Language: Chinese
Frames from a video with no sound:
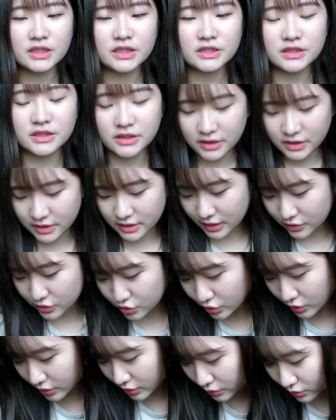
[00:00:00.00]
实际上
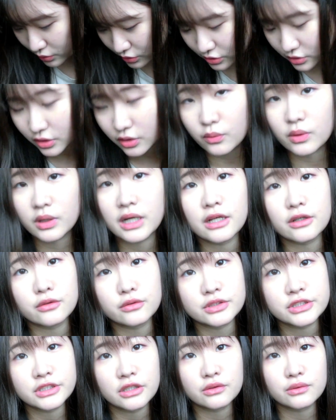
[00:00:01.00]
穿过之后我看
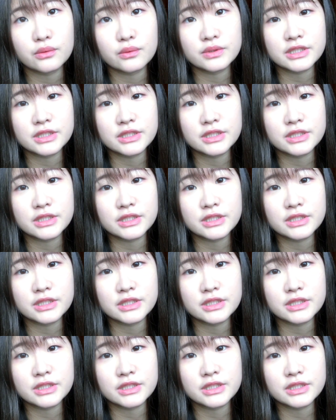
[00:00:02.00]
过效果，